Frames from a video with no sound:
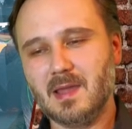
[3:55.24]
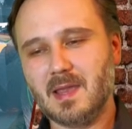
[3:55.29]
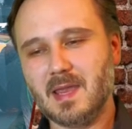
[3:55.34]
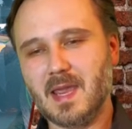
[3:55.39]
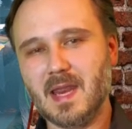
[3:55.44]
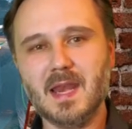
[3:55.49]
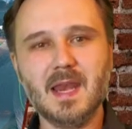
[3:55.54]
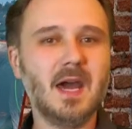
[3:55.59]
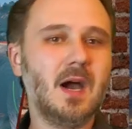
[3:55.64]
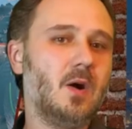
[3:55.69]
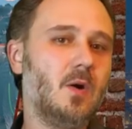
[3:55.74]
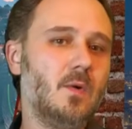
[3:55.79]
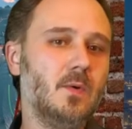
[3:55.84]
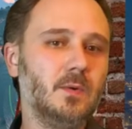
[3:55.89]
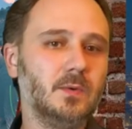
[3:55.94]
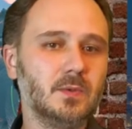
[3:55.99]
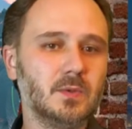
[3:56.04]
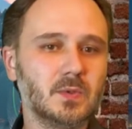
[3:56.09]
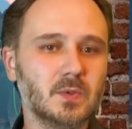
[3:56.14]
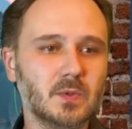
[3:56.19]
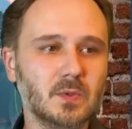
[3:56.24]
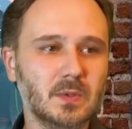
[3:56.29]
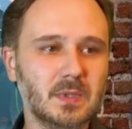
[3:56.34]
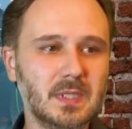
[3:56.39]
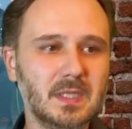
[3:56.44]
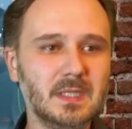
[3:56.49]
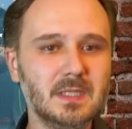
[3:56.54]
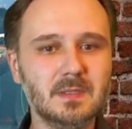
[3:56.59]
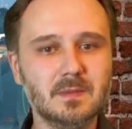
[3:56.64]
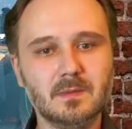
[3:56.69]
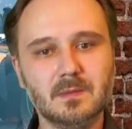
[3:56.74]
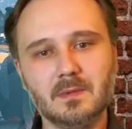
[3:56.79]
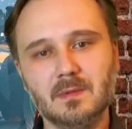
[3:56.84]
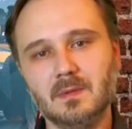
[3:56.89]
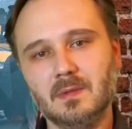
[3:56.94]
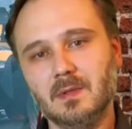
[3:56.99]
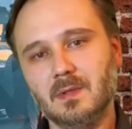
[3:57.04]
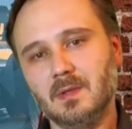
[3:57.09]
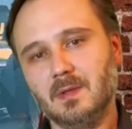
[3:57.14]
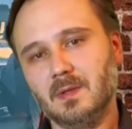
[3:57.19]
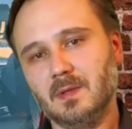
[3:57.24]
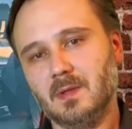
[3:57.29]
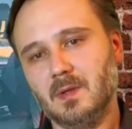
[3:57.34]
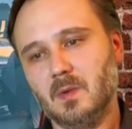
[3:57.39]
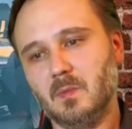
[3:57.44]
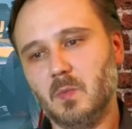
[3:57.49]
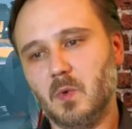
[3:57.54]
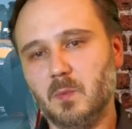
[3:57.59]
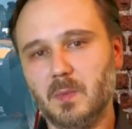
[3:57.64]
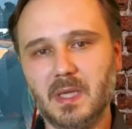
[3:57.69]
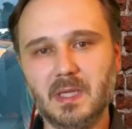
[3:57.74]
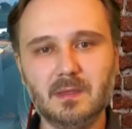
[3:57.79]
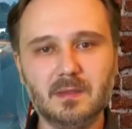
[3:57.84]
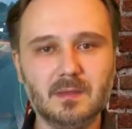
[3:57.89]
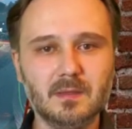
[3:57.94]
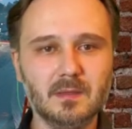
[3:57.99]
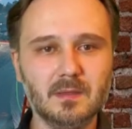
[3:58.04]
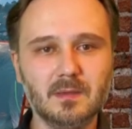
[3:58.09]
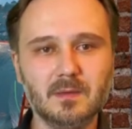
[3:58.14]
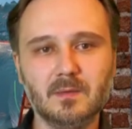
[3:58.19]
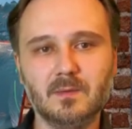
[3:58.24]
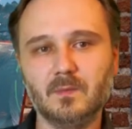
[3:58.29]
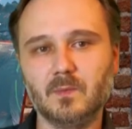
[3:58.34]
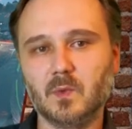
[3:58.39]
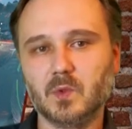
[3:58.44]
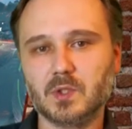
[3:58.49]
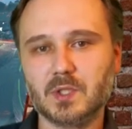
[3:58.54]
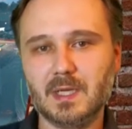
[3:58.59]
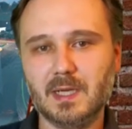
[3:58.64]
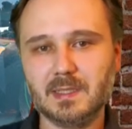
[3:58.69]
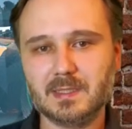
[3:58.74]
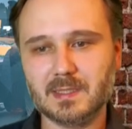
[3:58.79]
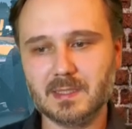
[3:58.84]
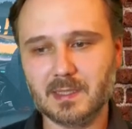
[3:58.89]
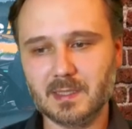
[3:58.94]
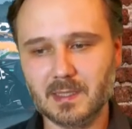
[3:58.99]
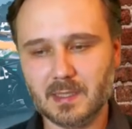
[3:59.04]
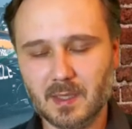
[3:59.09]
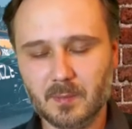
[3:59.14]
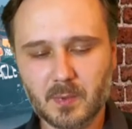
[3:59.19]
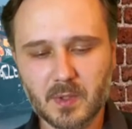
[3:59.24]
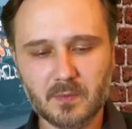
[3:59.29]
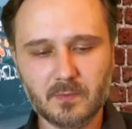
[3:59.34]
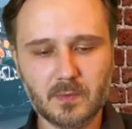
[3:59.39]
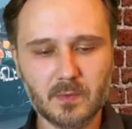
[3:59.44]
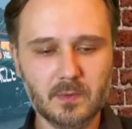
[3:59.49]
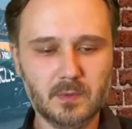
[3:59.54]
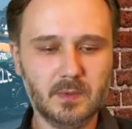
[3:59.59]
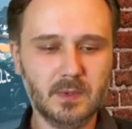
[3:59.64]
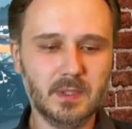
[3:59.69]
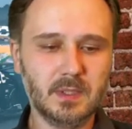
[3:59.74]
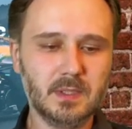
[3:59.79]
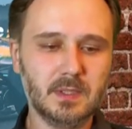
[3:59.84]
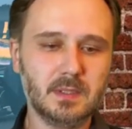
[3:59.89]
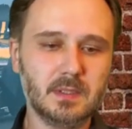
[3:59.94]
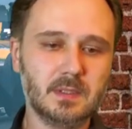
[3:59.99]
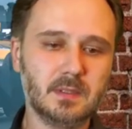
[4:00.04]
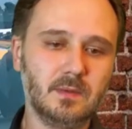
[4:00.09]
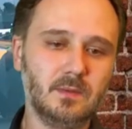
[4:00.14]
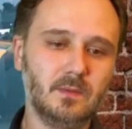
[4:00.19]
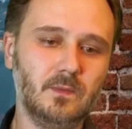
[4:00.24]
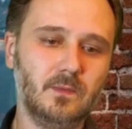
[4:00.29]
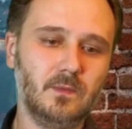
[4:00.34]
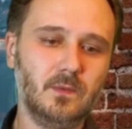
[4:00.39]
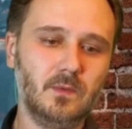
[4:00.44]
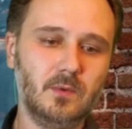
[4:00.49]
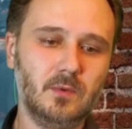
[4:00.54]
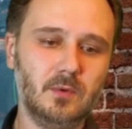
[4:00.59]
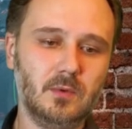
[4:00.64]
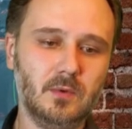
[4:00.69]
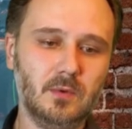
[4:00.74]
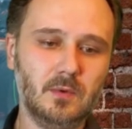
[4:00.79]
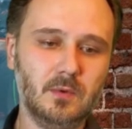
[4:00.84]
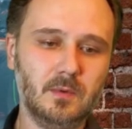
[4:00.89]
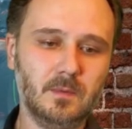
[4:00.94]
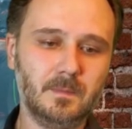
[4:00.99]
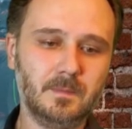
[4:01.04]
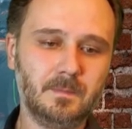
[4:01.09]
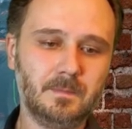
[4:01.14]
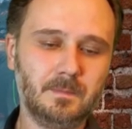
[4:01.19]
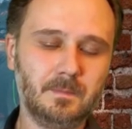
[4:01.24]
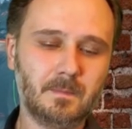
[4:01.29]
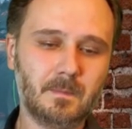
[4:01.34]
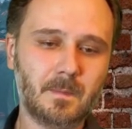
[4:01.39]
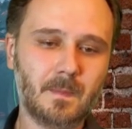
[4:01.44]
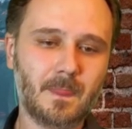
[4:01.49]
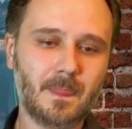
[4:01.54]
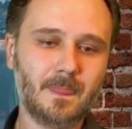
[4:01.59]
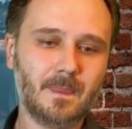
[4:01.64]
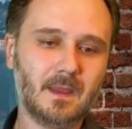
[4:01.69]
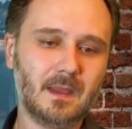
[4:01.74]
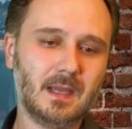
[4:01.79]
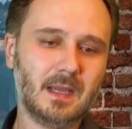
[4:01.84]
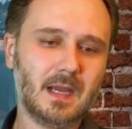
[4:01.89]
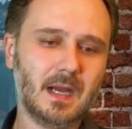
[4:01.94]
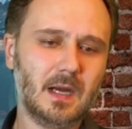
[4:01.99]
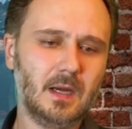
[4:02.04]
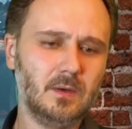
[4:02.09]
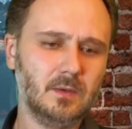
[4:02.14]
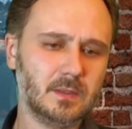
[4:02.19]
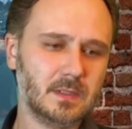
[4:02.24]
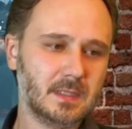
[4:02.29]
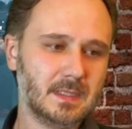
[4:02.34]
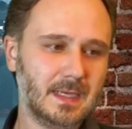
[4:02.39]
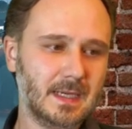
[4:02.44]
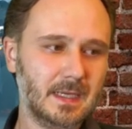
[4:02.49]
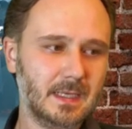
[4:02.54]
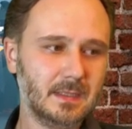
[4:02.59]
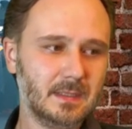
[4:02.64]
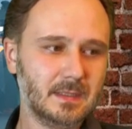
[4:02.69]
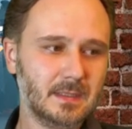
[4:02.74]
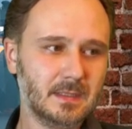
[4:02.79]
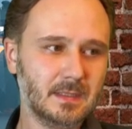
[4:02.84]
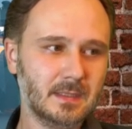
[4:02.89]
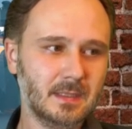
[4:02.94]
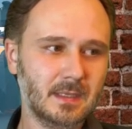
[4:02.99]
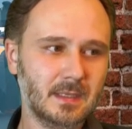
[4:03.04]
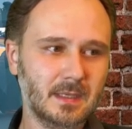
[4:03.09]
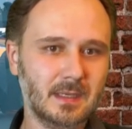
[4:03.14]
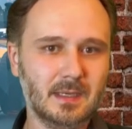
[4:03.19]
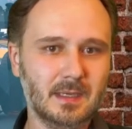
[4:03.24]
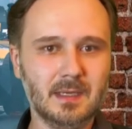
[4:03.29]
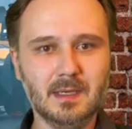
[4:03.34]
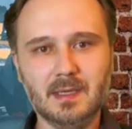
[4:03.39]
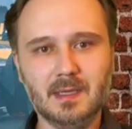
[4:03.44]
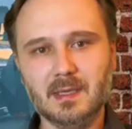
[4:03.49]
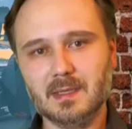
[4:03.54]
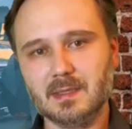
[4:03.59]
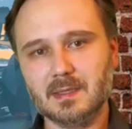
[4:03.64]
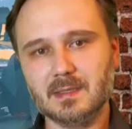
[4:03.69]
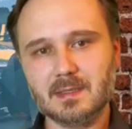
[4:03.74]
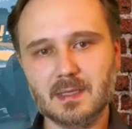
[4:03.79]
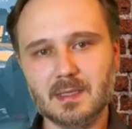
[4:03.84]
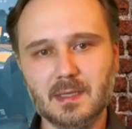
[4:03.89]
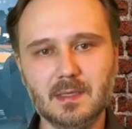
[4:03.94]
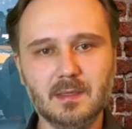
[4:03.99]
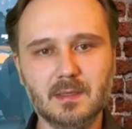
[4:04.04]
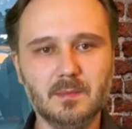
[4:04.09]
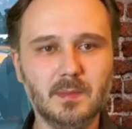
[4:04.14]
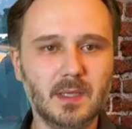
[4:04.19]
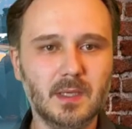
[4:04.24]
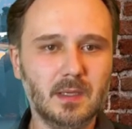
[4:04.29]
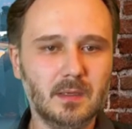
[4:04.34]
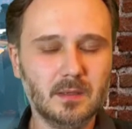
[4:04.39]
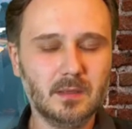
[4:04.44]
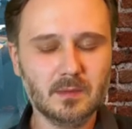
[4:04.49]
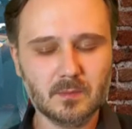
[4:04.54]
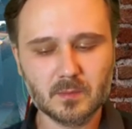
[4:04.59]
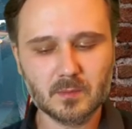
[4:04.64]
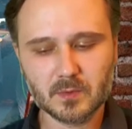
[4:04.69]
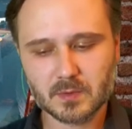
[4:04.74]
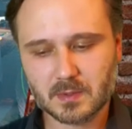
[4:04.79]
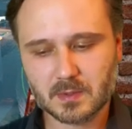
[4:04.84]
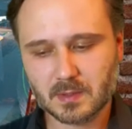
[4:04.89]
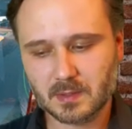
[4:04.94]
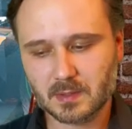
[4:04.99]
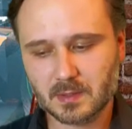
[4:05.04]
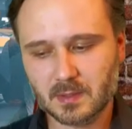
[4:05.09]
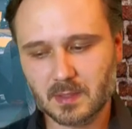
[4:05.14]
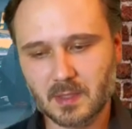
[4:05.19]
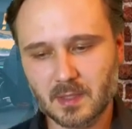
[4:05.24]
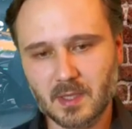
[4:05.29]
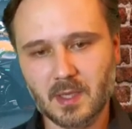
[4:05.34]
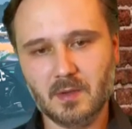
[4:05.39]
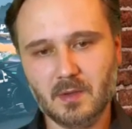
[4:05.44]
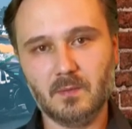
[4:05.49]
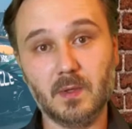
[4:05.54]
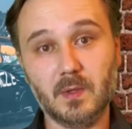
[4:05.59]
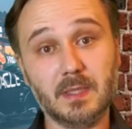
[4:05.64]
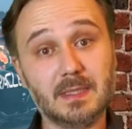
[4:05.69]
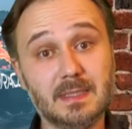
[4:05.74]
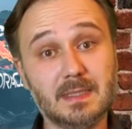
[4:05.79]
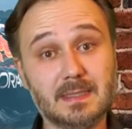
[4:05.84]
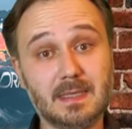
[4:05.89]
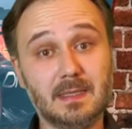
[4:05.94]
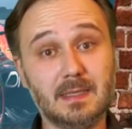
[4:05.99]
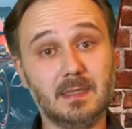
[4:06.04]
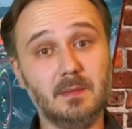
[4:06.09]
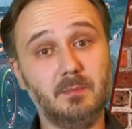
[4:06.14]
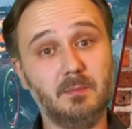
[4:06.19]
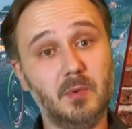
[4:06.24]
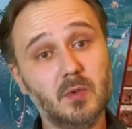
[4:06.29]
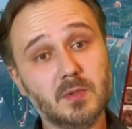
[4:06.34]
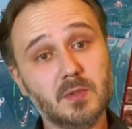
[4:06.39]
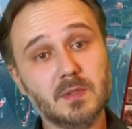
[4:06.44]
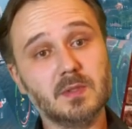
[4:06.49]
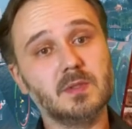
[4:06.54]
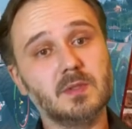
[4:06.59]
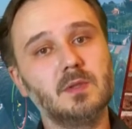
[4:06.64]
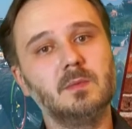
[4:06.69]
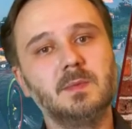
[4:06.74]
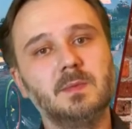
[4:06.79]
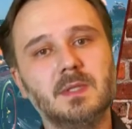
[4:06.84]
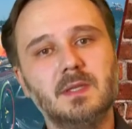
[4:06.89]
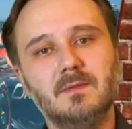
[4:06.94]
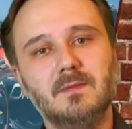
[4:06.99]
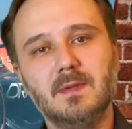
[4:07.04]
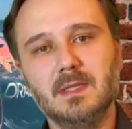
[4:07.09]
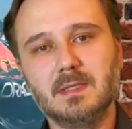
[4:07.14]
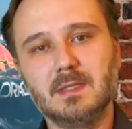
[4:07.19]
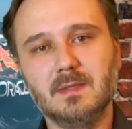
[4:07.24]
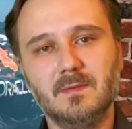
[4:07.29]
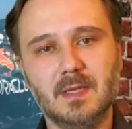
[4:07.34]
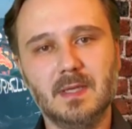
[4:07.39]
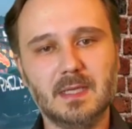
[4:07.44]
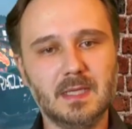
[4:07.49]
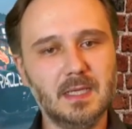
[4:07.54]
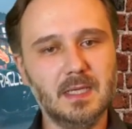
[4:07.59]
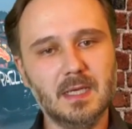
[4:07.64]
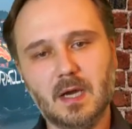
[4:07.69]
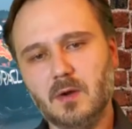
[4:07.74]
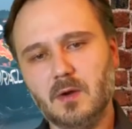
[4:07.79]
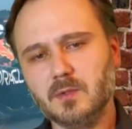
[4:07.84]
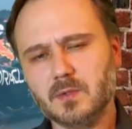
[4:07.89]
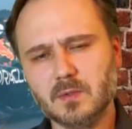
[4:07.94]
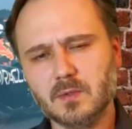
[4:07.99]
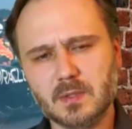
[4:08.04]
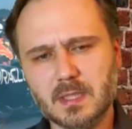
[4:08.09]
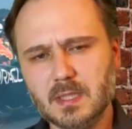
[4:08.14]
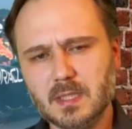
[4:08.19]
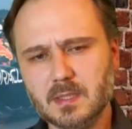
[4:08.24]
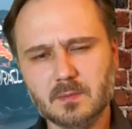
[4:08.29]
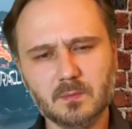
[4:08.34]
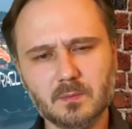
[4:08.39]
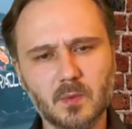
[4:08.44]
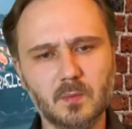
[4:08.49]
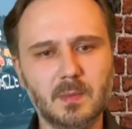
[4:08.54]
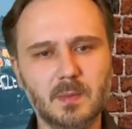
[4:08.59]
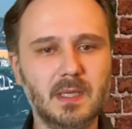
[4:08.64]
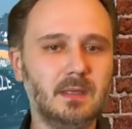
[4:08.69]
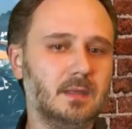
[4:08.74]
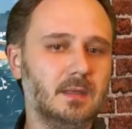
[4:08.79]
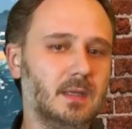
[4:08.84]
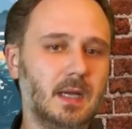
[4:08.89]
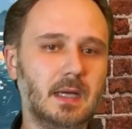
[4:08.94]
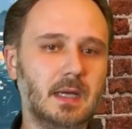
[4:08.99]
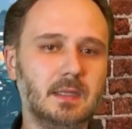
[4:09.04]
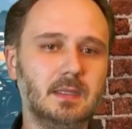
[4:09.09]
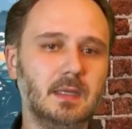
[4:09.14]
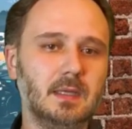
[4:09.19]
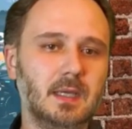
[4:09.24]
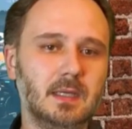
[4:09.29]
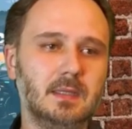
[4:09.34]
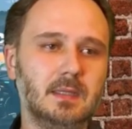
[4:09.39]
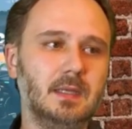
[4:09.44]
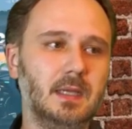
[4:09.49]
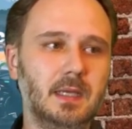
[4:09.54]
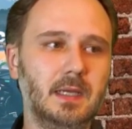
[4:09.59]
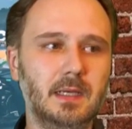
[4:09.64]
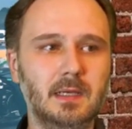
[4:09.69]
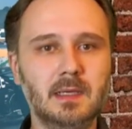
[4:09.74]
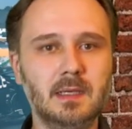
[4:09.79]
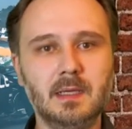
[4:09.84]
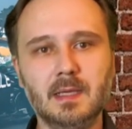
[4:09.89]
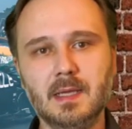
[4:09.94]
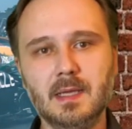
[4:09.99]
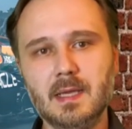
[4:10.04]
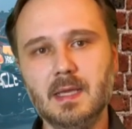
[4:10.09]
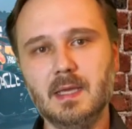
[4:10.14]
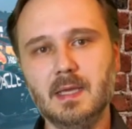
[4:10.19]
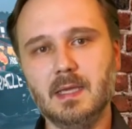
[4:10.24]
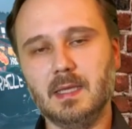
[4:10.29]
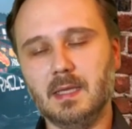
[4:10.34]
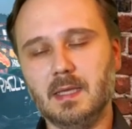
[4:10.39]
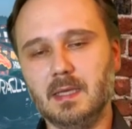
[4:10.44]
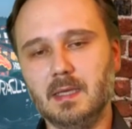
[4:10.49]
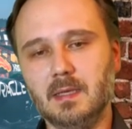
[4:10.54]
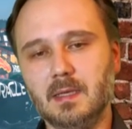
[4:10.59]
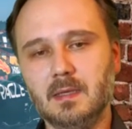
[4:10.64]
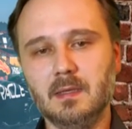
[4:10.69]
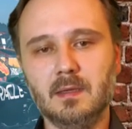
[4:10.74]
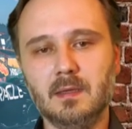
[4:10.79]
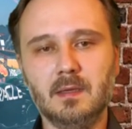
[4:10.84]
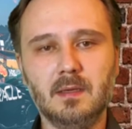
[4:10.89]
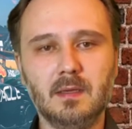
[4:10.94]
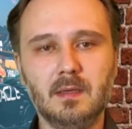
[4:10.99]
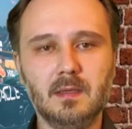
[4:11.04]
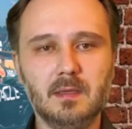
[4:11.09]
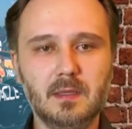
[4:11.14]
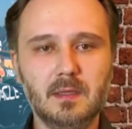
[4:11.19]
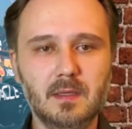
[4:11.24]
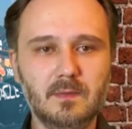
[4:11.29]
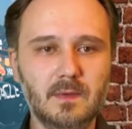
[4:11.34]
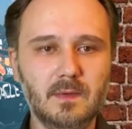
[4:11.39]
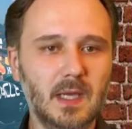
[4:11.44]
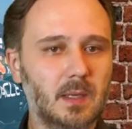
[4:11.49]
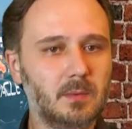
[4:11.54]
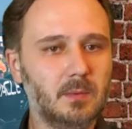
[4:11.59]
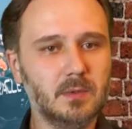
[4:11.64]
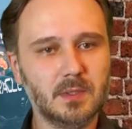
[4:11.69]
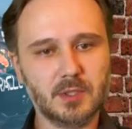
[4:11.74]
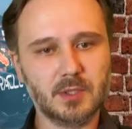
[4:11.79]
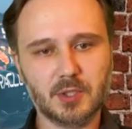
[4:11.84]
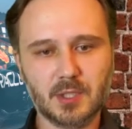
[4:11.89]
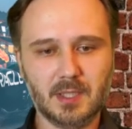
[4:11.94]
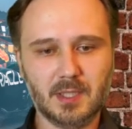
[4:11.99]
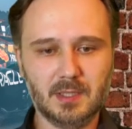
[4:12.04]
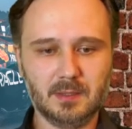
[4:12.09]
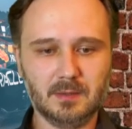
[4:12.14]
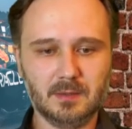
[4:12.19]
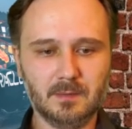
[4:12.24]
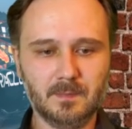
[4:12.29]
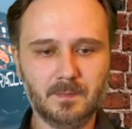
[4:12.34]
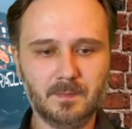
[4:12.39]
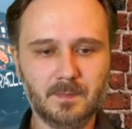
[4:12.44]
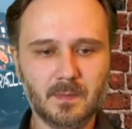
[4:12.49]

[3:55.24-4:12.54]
genau zu diesen Momenten, wo Charles Leclerc abgeflogen ist, wo Carlos Sainz das Rennen beenden musste, wo interessante Boxenstops gewesen wären, genau zu diesem Moment hat RTL in die Werbung geschalten.